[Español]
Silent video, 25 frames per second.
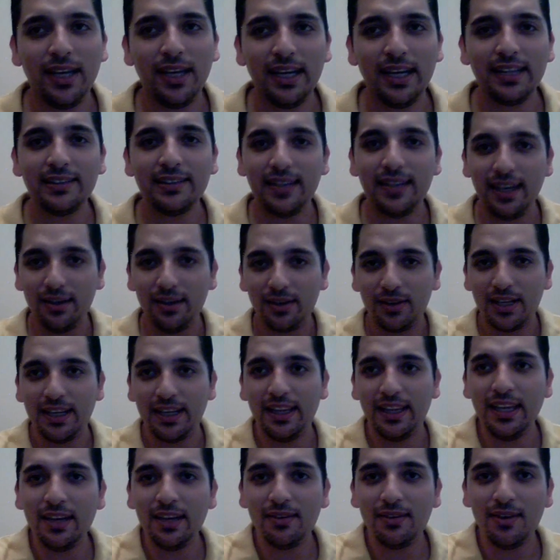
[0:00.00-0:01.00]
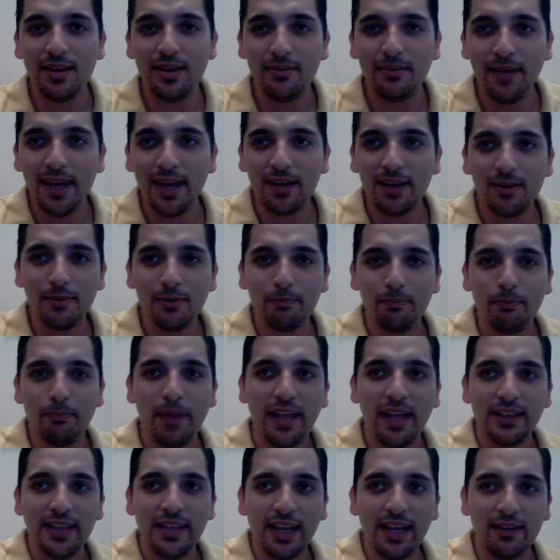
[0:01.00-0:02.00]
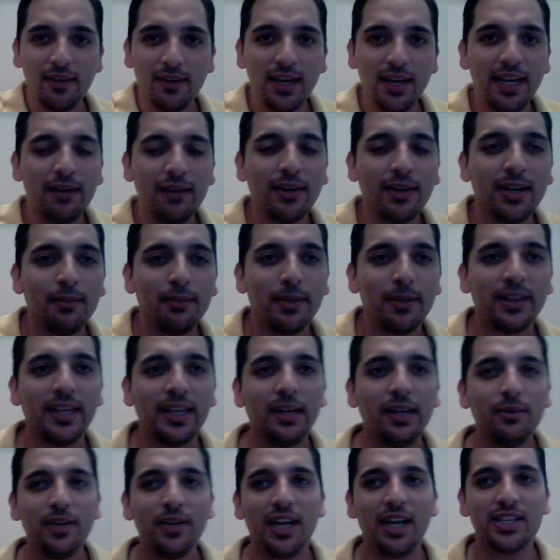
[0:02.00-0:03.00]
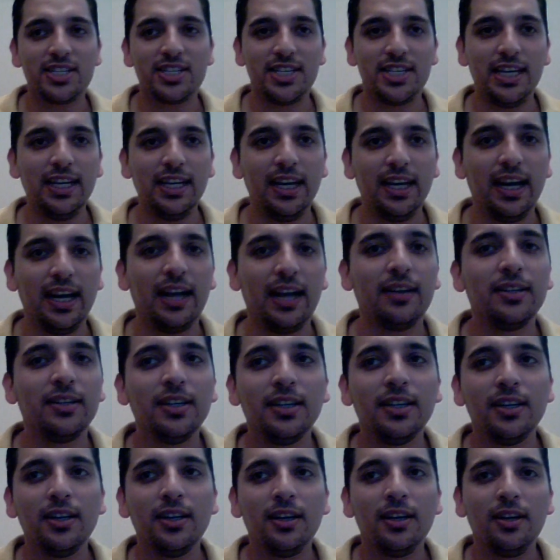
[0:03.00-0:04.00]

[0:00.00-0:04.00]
Fíjense lo que dijo el viejo pendejo, ahí le van a meter una chinga